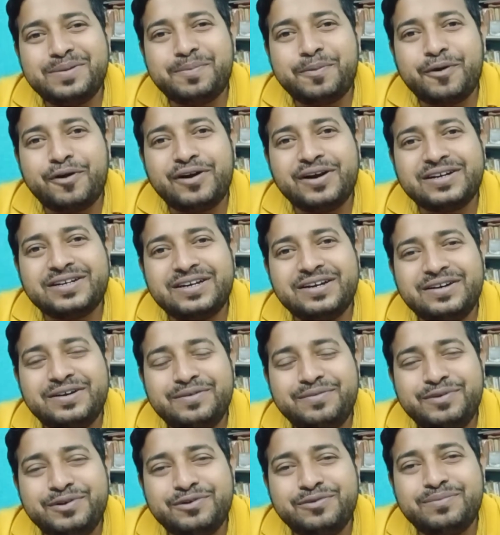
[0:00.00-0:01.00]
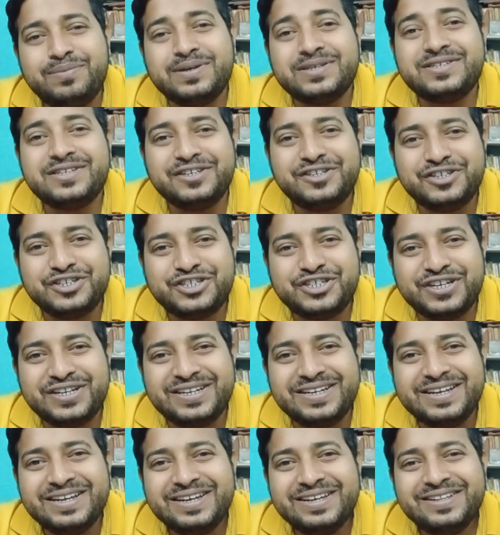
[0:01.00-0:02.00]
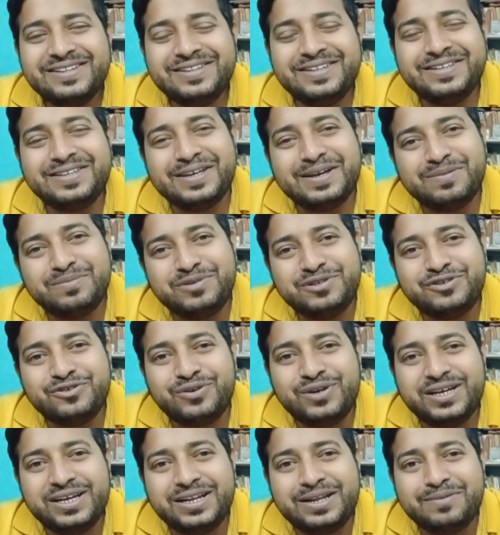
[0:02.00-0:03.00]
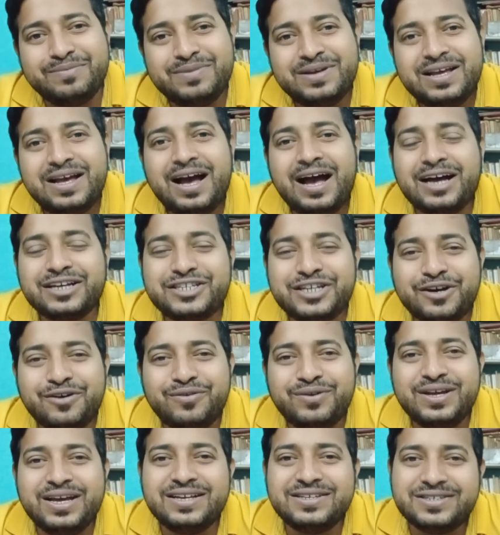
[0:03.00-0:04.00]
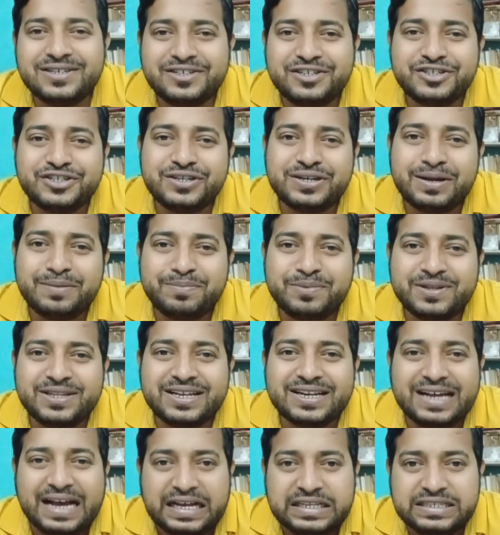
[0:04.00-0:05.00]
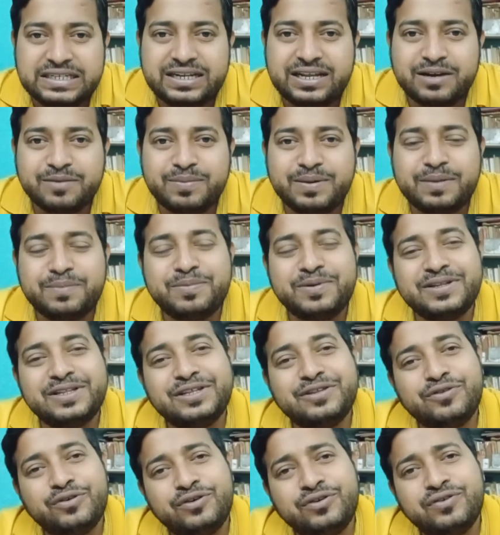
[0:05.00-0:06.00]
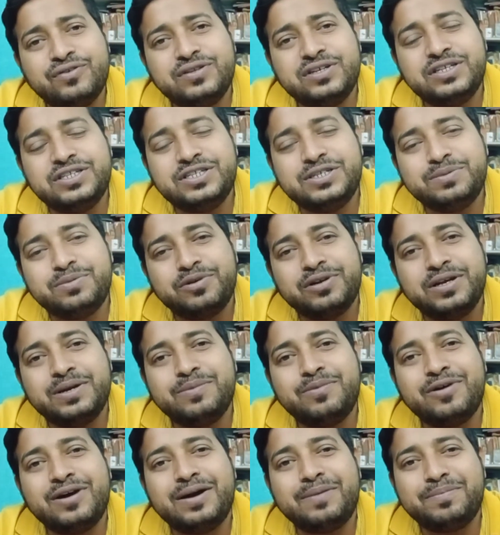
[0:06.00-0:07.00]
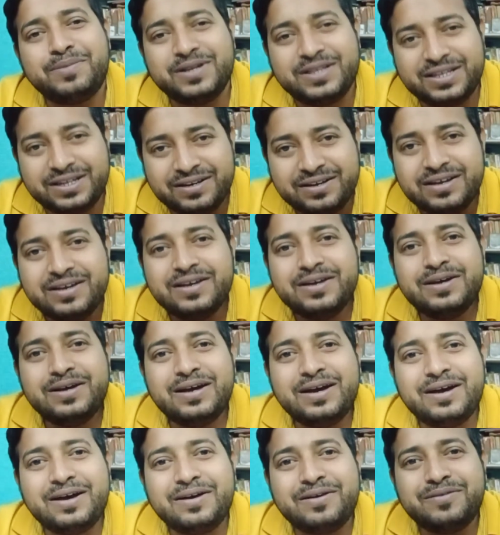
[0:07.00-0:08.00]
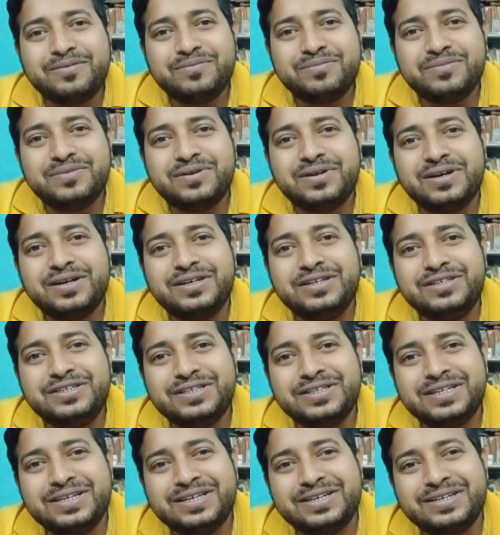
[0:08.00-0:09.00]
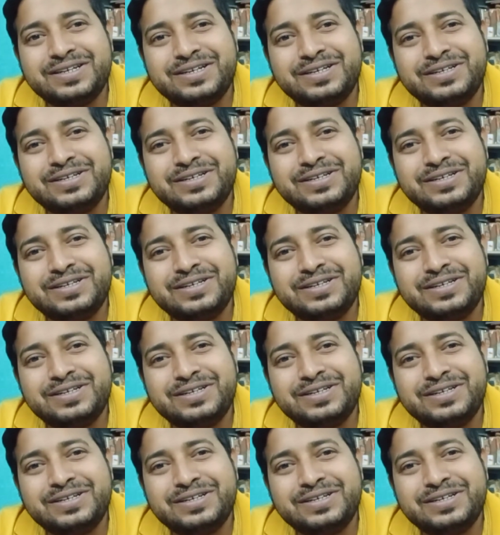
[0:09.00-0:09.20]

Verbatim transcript: প্রোডাক্টের um, রিভিউ বা সাজেশন দিতে আমি চলে এলাম আশা করি এই সাজেশন আপনাদের কাজে লাগবে আপনাদের দৈনন্দিন জীবনে এবং আপনাদের um, নিজেদের